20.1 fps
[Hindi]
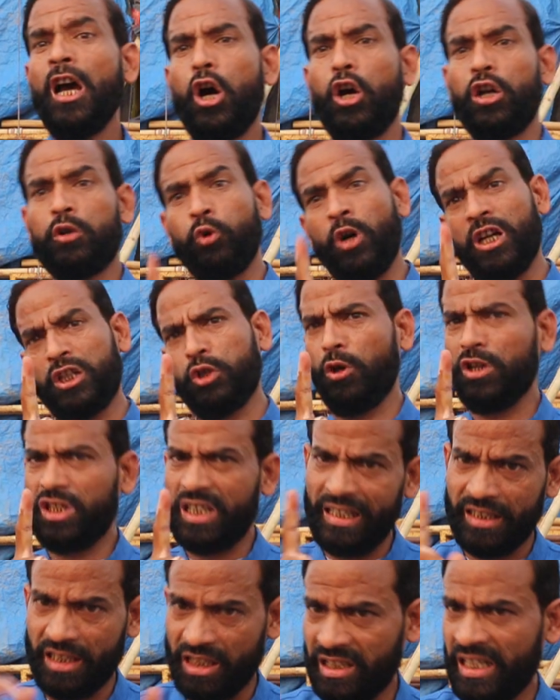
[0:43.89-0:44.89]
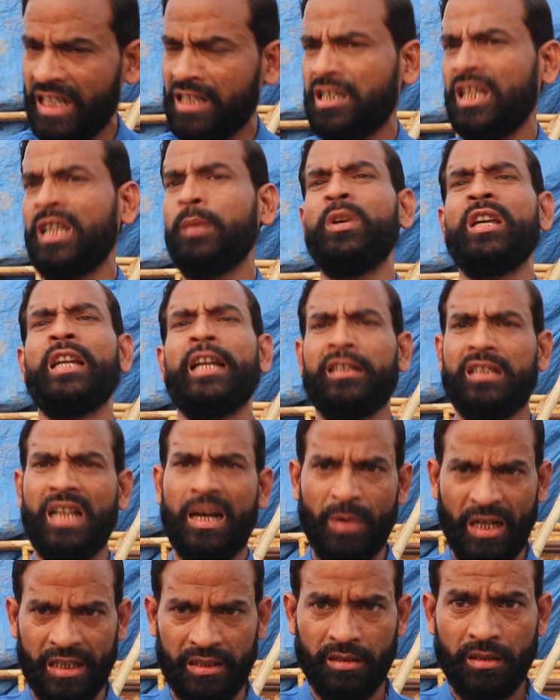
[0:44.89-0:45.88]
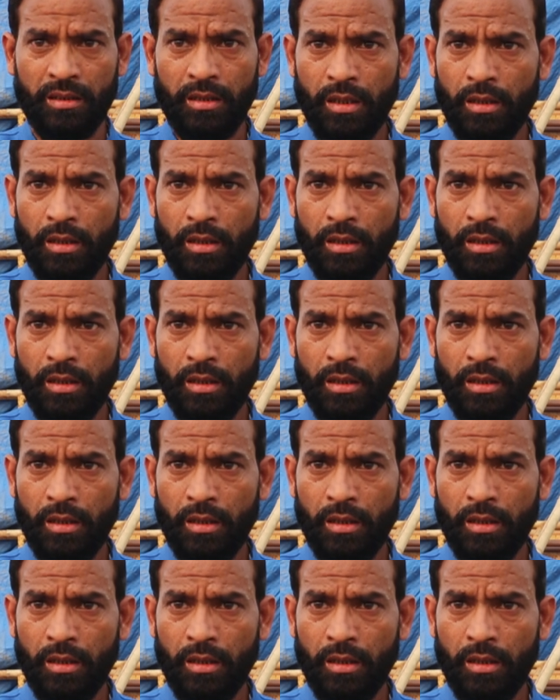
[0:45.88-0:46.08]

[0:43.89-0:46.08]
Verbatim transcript: और कोई सोशल डिस्टेंसिंग भी नहीं था भाई